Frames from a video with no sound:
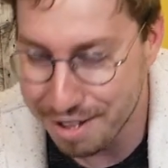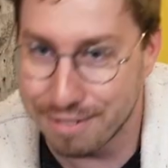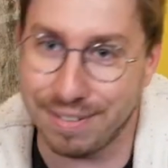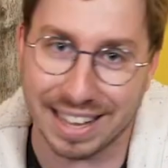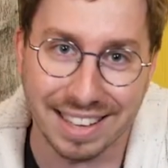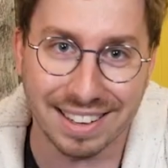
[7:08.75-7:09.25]

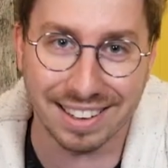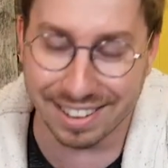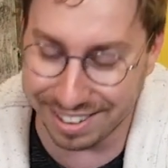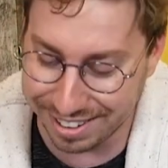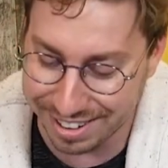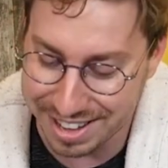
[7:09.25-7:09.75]
Fait
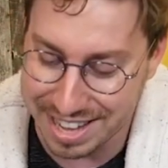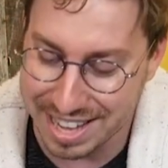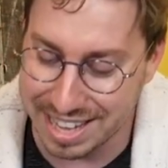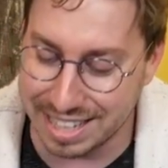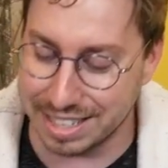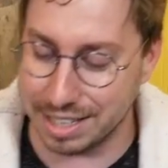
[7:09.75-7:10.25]
que. Euh,
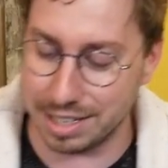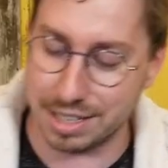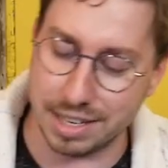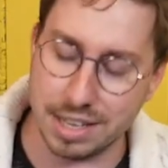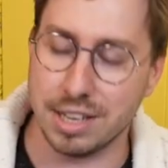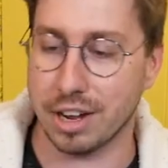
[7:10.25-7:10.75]

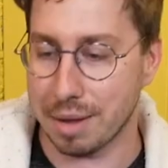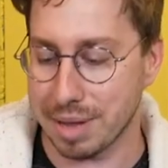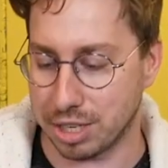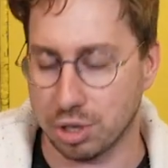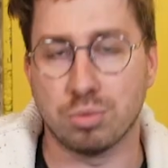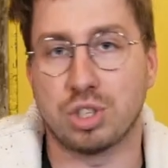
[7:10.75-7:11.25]
il y a comme
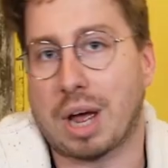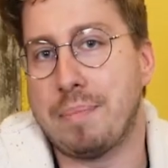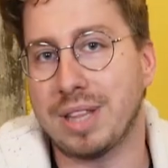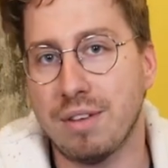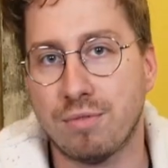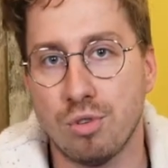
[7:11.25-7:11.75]
quelque chose, moi j'aurais
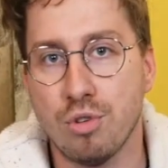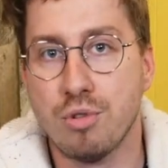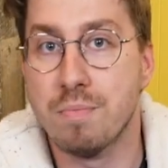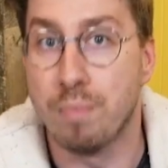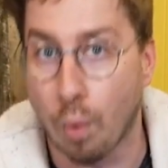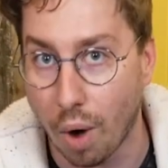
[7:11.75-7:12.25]
peut-être voulu
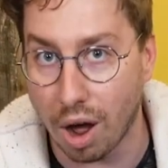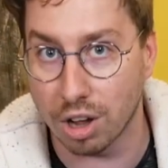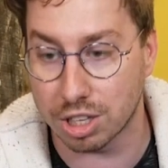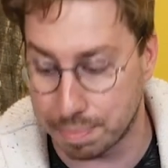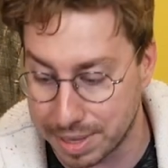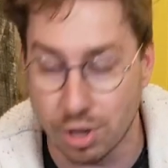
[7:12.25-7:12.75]
une
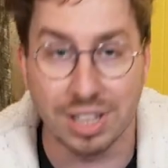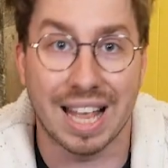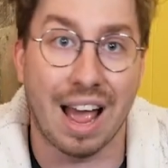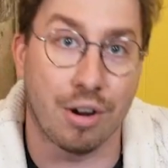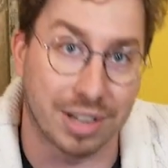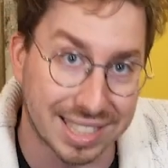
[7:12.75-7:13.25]
boîte, puis
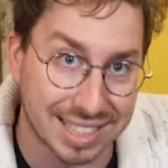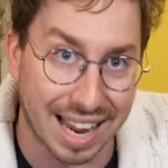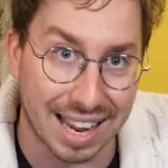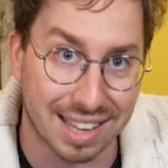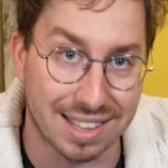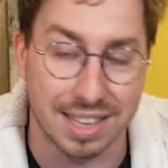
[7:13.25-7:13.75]
dedans un
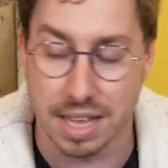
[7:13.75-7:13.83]
sac